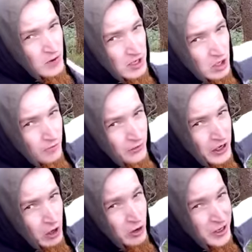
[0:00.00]
guck mal, ich komme
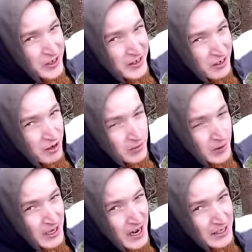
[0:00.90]
von da unten und ich
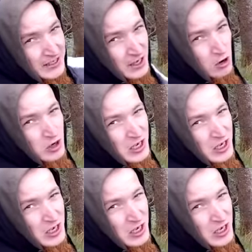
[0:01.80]
bin gerade hier